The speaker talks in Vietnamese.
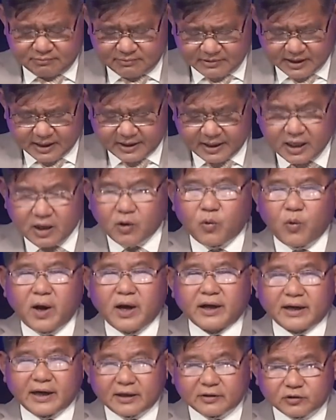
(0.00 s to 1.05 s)
là đừng
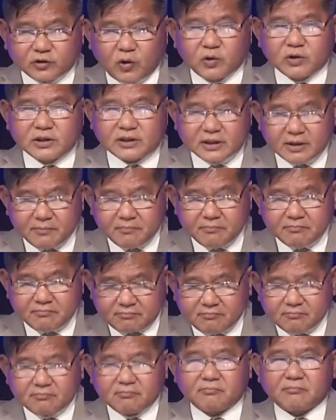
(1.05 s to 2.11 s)
quên rằng tôi sẽ
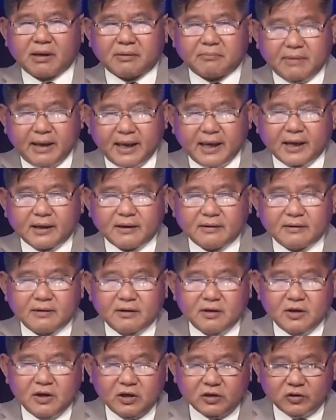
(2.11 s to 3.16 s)
mạnh mẽ
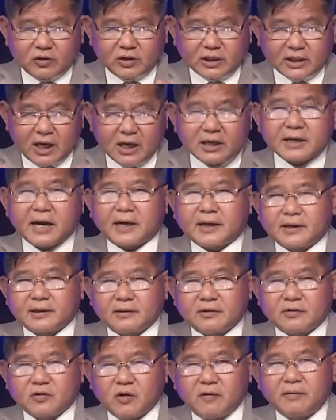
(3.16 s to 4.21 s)
sẽ cứng rắn
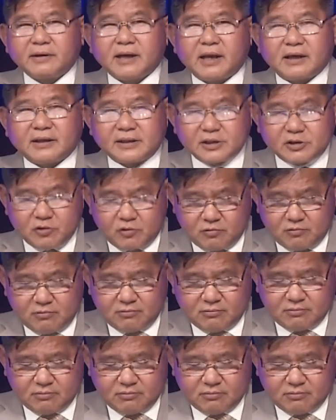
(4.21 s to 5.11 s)
đối vấn đề di trú